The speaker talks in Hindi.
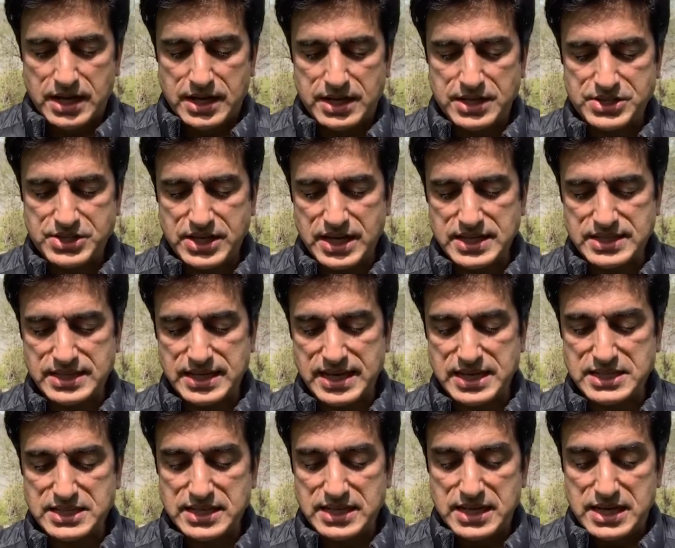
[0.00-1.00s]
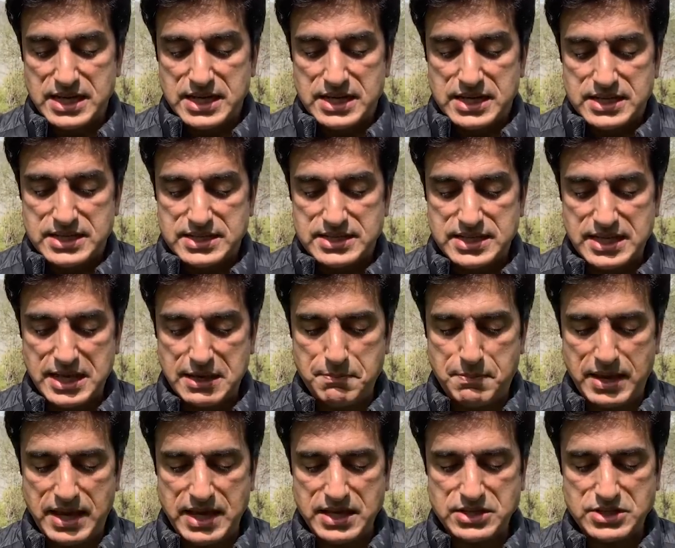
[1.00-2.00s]
रशिया सेज सी
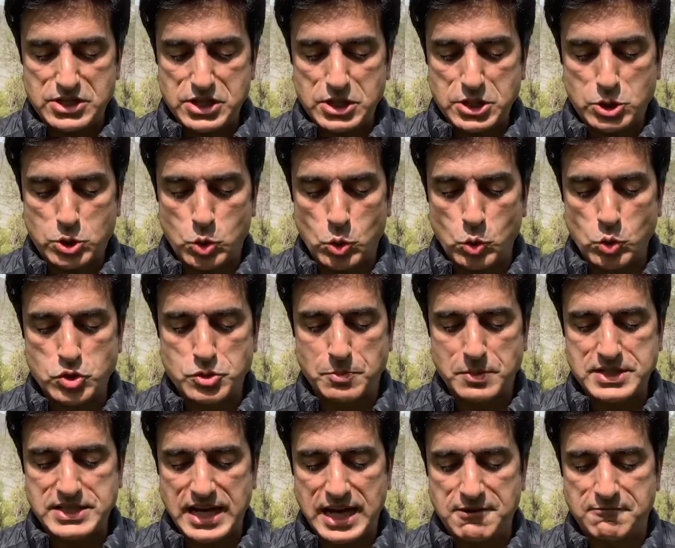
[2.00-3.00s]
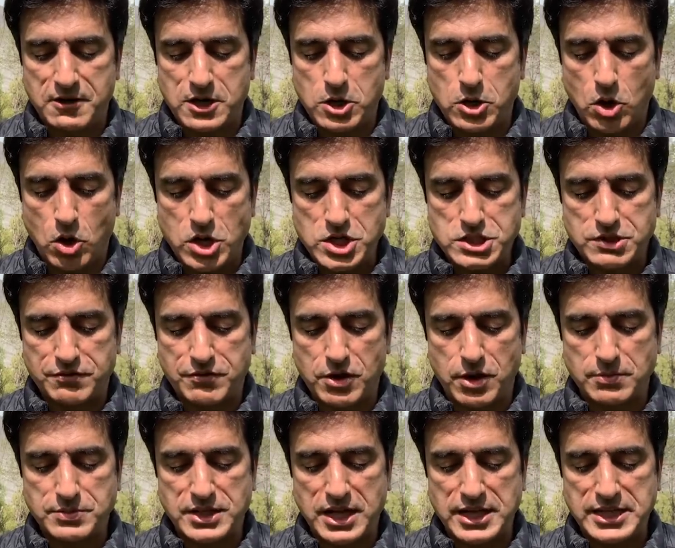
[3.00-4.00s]
बेस्ड क्रूज मिसाइल वर लॉन्च
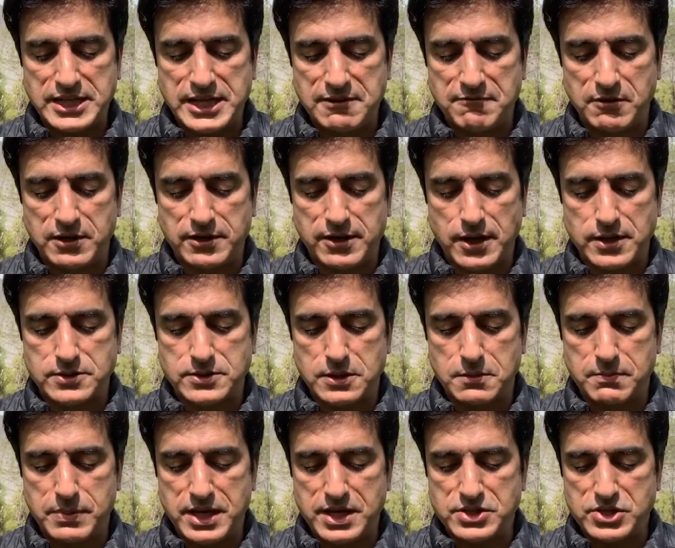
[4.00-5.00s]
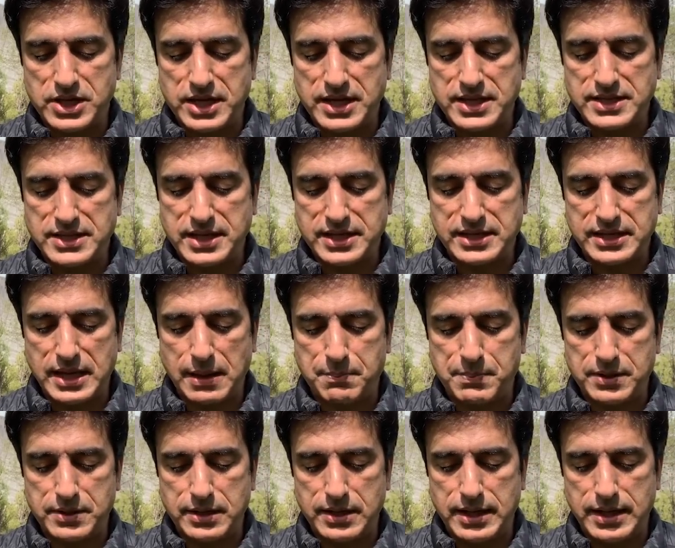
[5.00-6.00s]
फ्रॉम द नेवल कैसल बेस्ड इन द
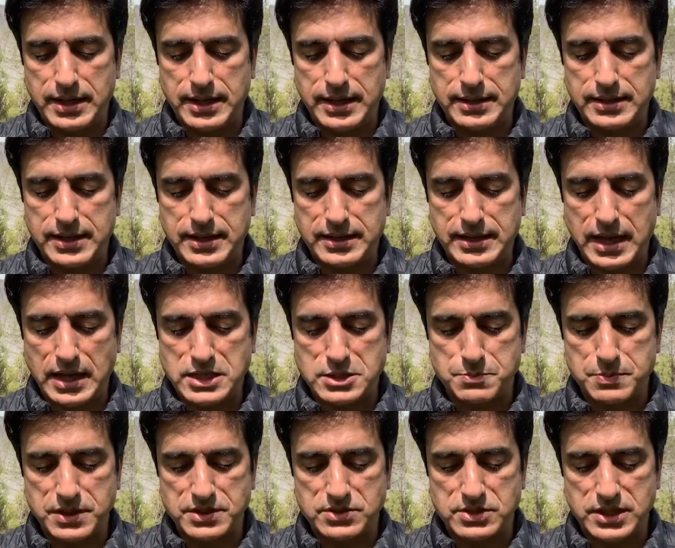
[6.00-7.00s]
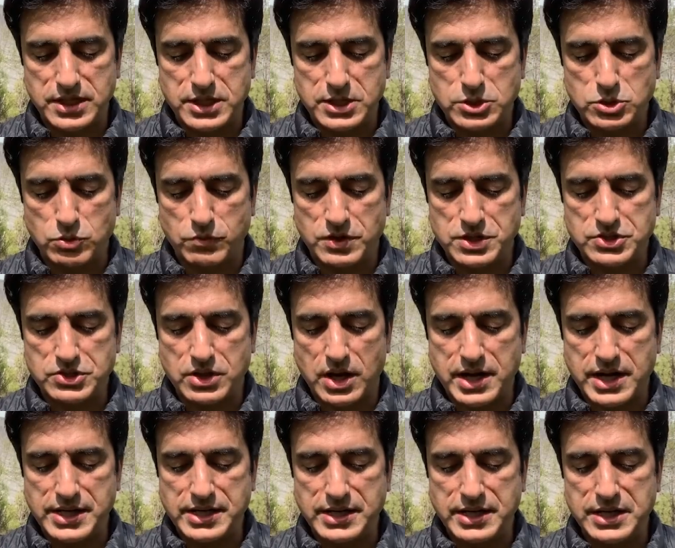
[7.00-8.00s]
कैपिट इन द कैस्पियन सी टूवर्ड्स
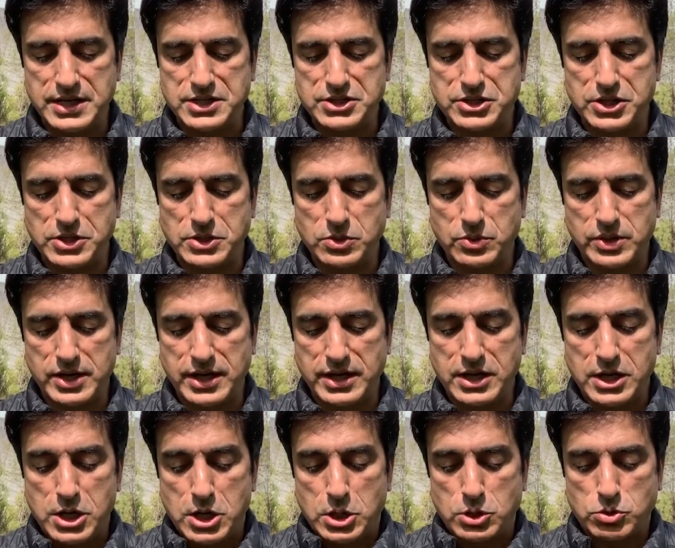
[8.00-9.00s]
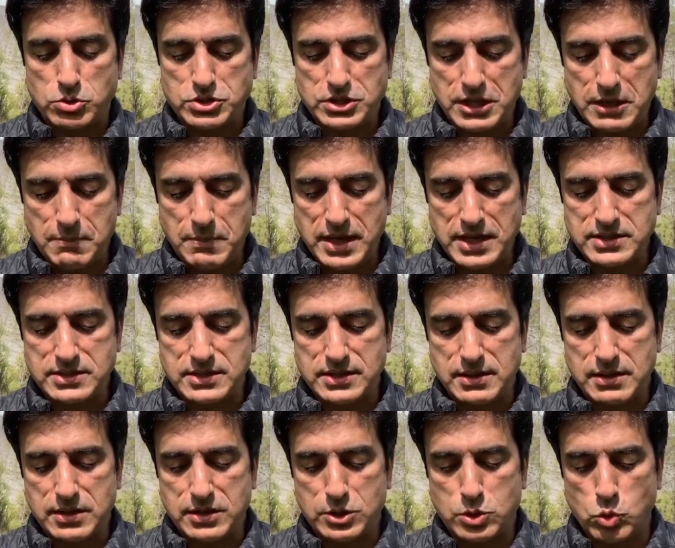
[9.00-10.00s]
टारगेट इन ईस्टर्न यूक्रेन तो सी बेस
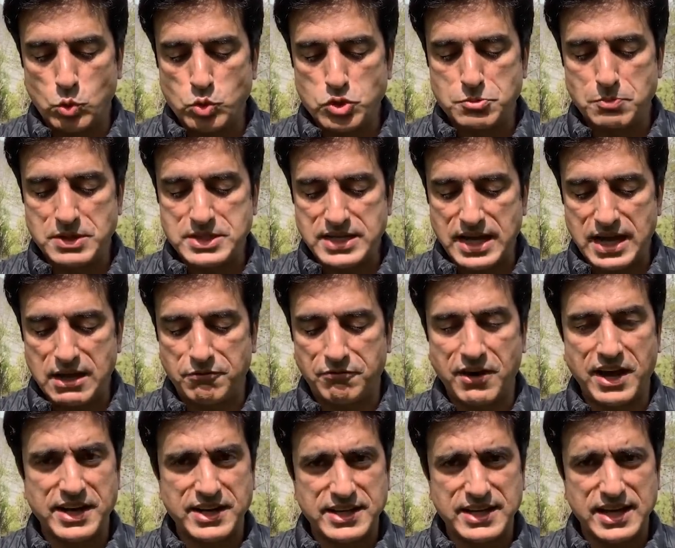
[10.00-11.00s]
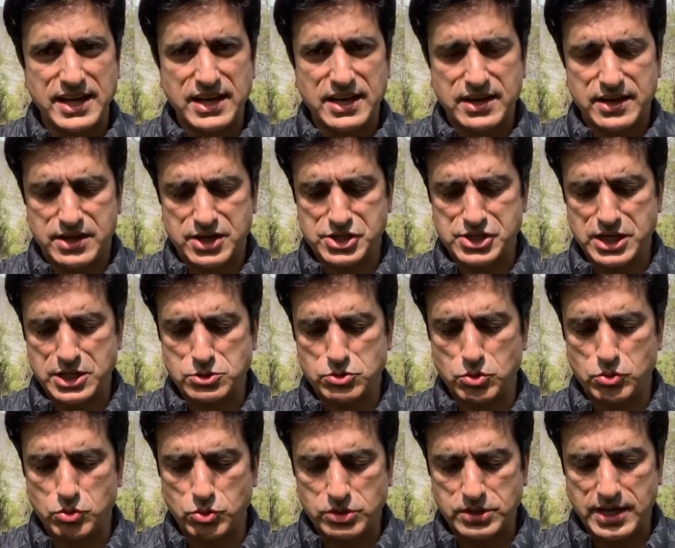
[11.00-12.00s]
क्रूज मिसाइल फायर किया है रशिया
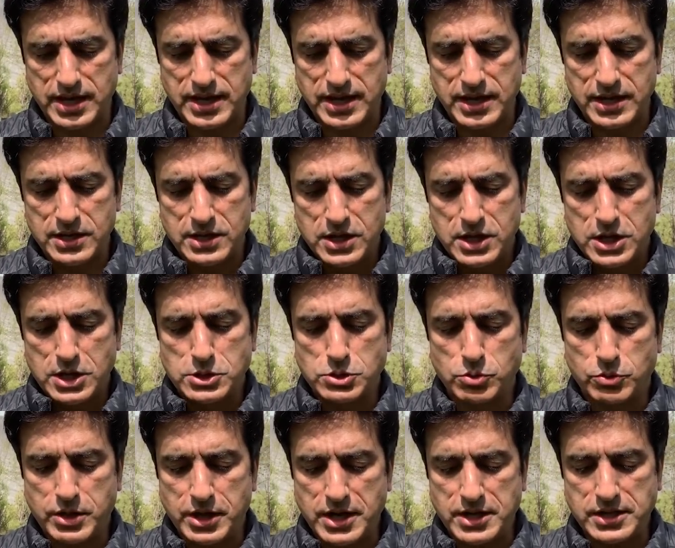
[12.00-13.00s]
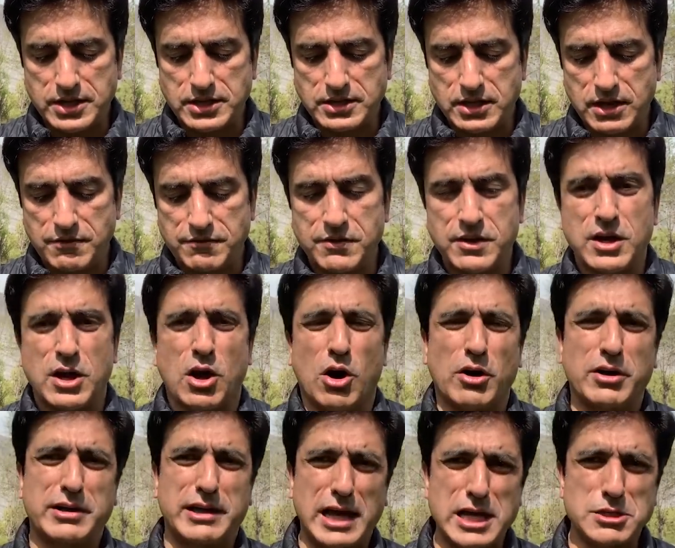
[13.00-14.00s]
इसको खुद कह रहा है यूक्रेन की तरफ
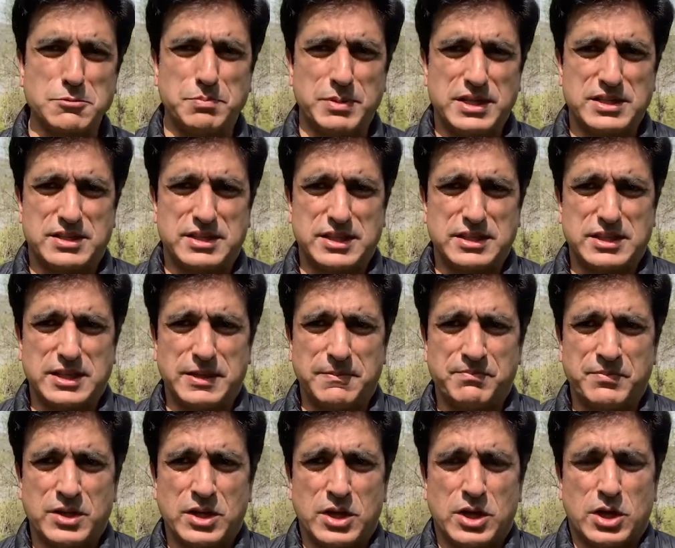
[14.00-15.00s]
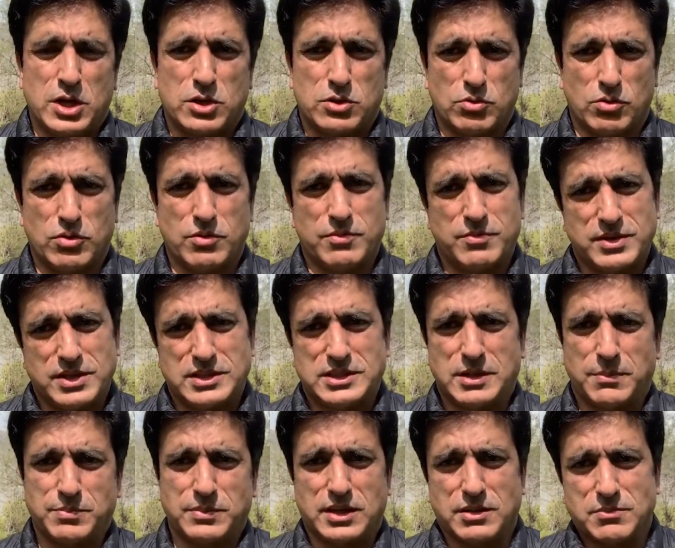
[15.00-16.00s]
और कैस्पियन सी से तो
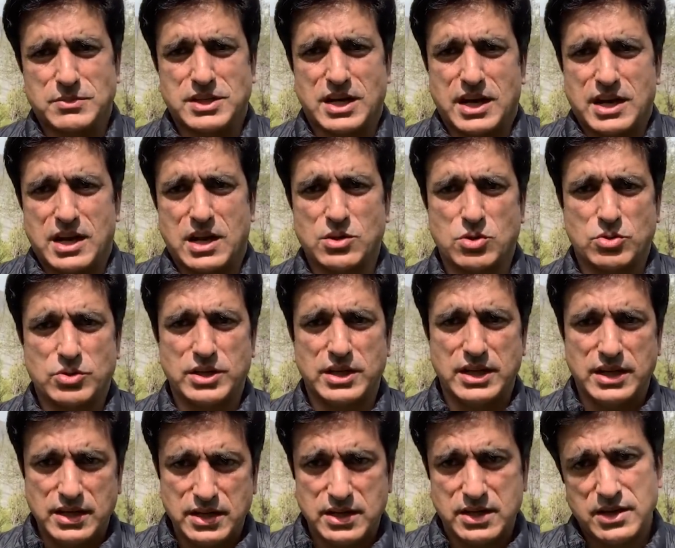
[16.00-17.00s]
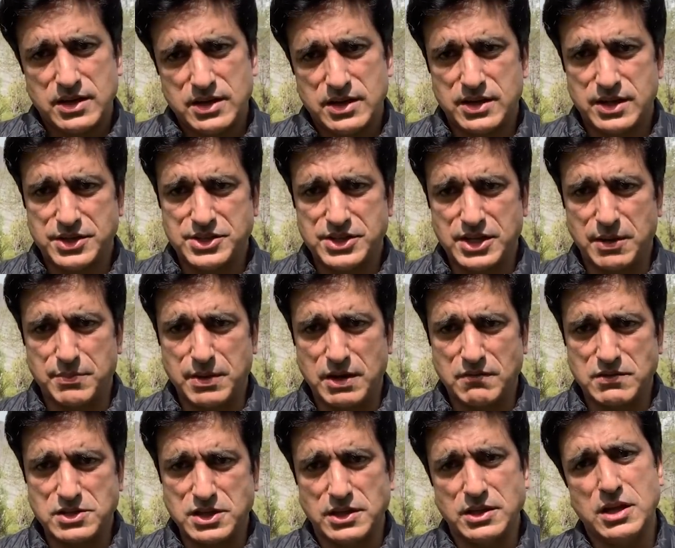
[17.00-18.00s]
जब तक मुजाकर होते नहीं रशिया अपना
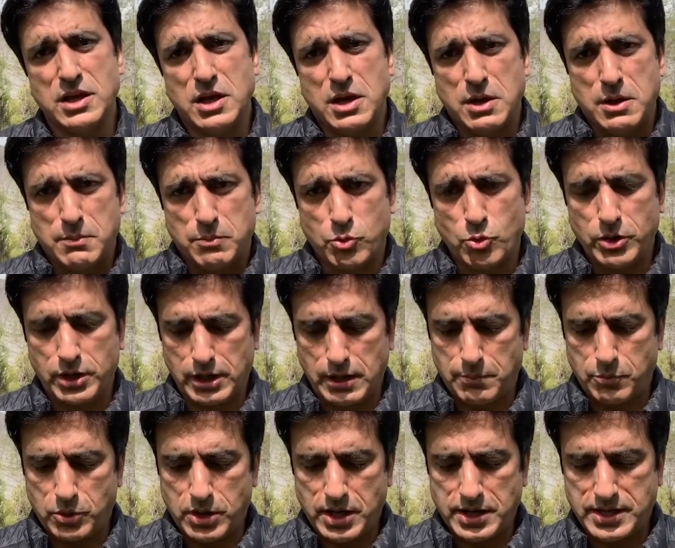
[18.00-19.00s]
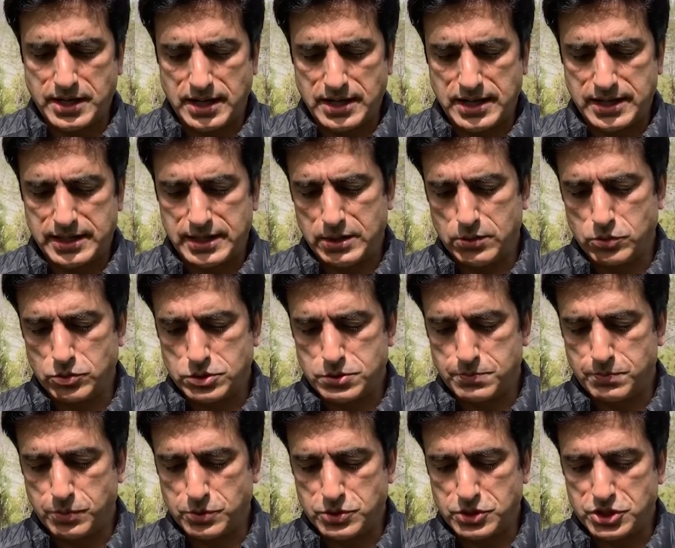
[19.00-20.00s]
वज़न पूरे का पूरा डालने की उस
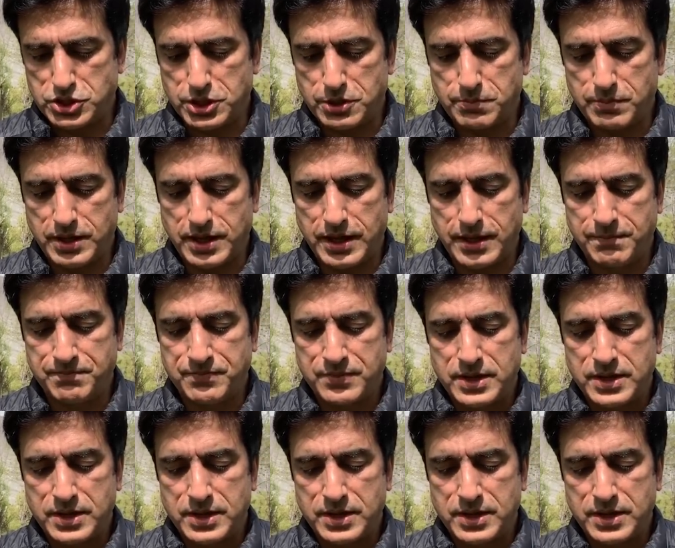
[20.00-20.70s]
पोजीशन पे है